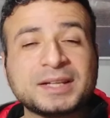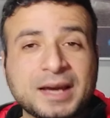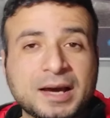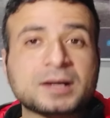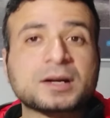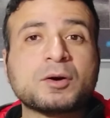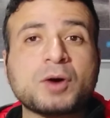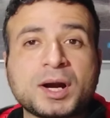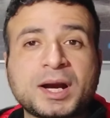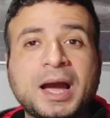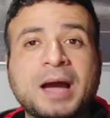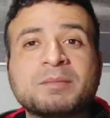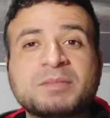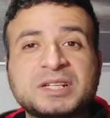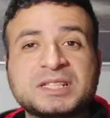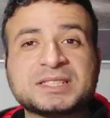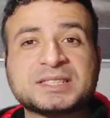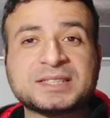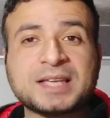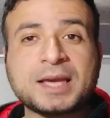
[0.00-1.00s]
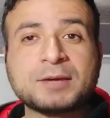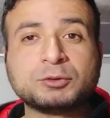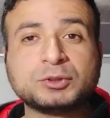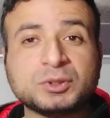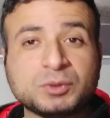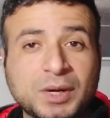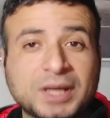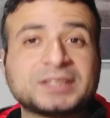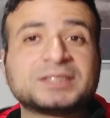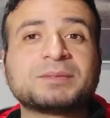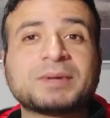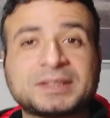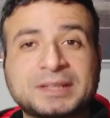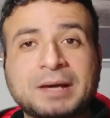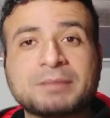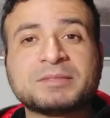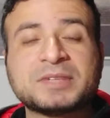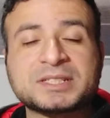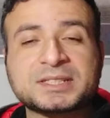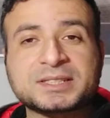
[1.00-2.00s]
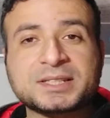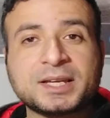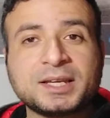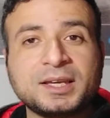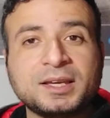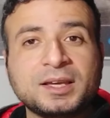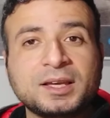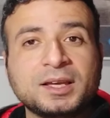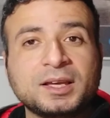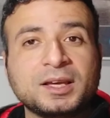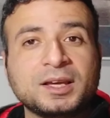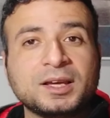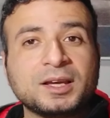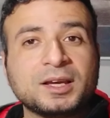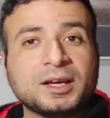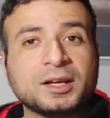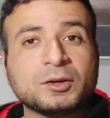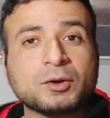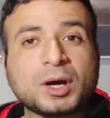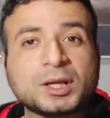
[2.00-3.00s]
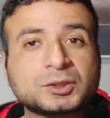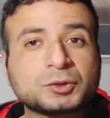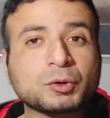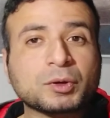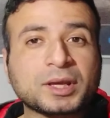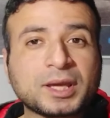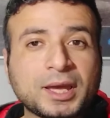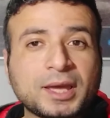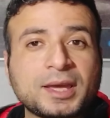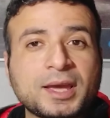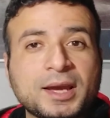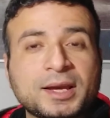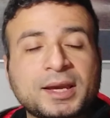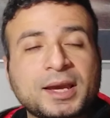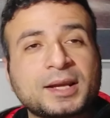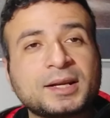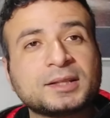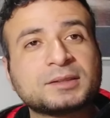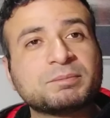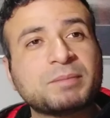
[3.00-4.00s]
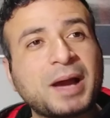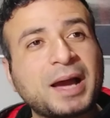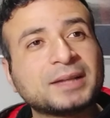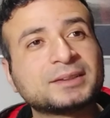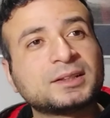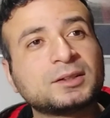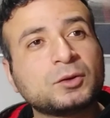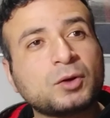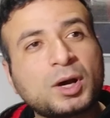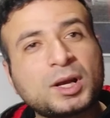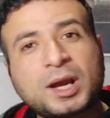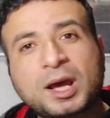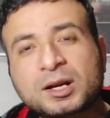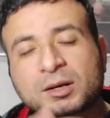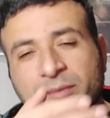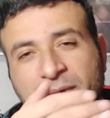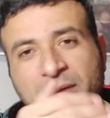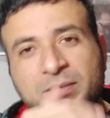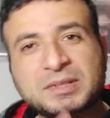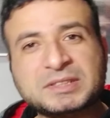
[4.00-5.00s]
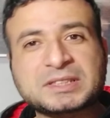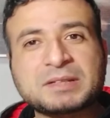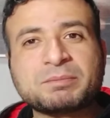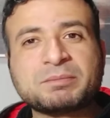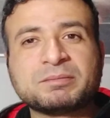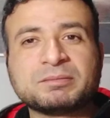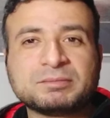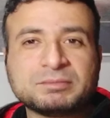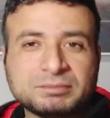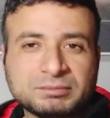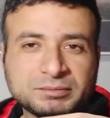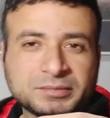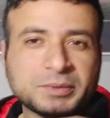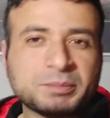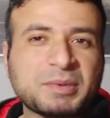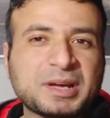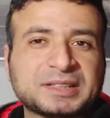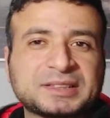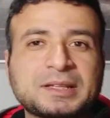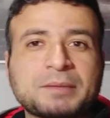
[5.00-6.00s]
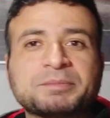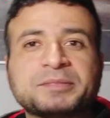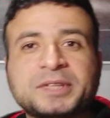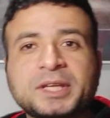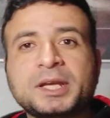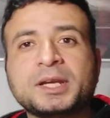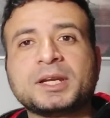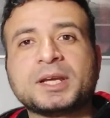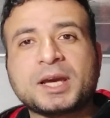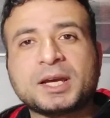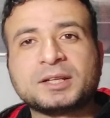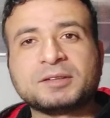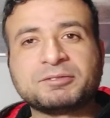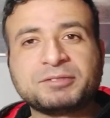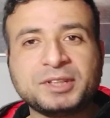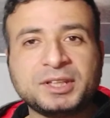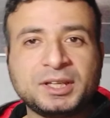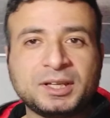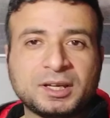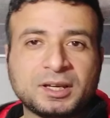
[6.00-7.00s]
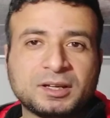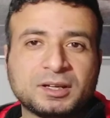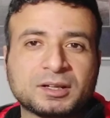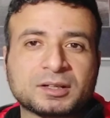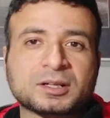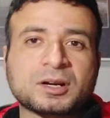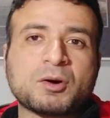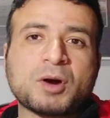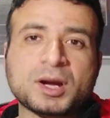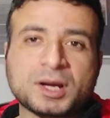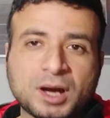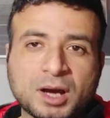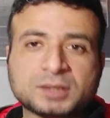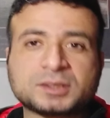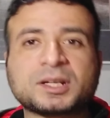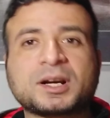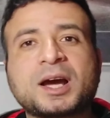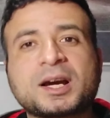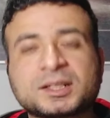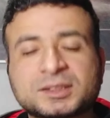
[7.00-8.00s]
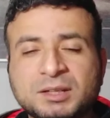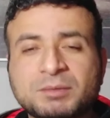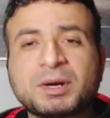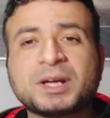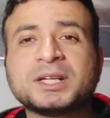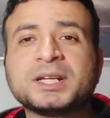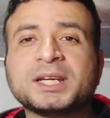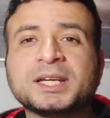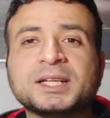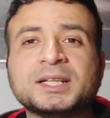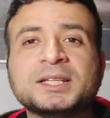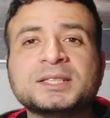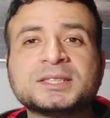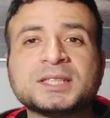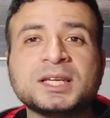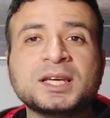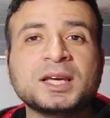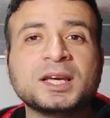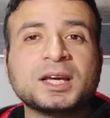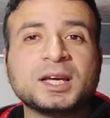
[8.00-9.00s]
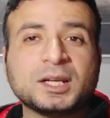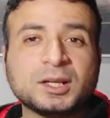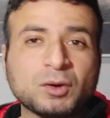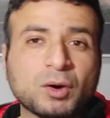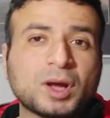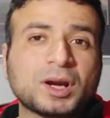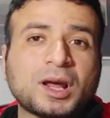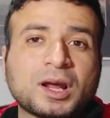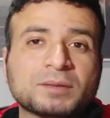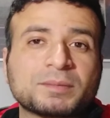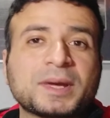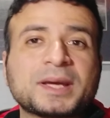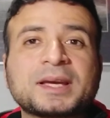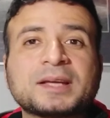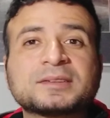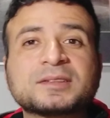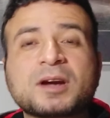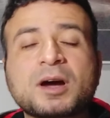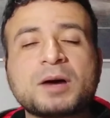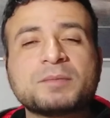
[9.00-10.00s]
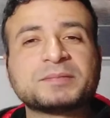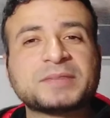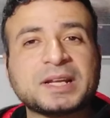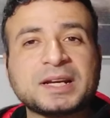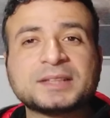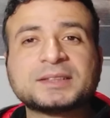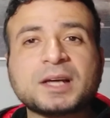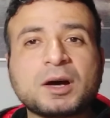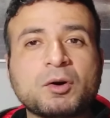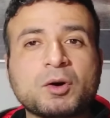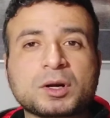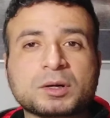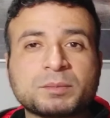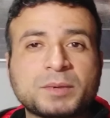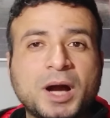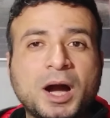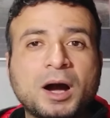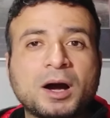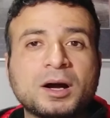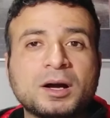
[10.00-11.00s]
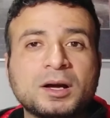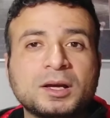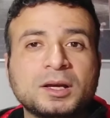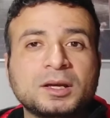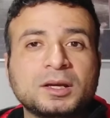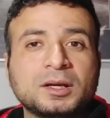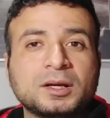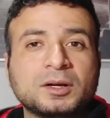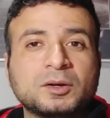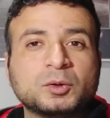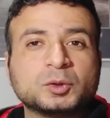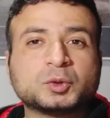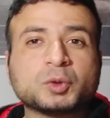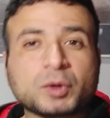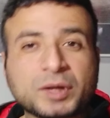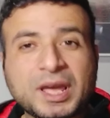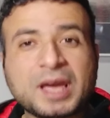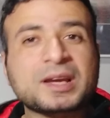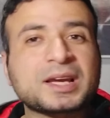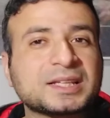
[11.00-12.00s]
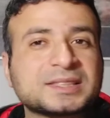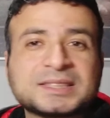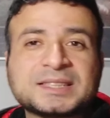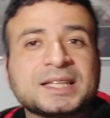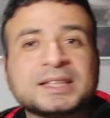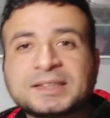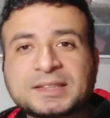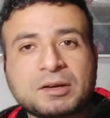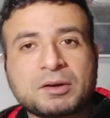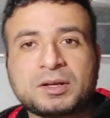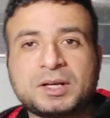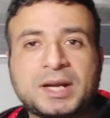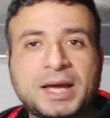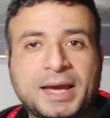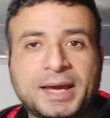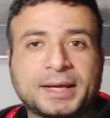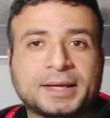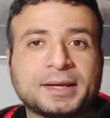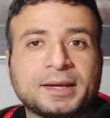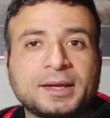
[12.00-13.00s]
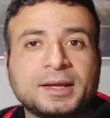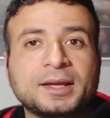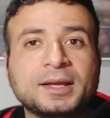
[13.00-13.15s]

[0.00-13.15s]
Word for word: ليها رواج عامل ازاي ودلوقتي بقت عامله ازاي اللغه التركيه كانت بعد اللغه العربيه مثلا بمرتبتين يعني في الرواج اكتر حاجه طبعا الانجليزي اللغه العربيه كانت رقم ثلاثة او أربعة والتركيه كانت ستة ولا حاجه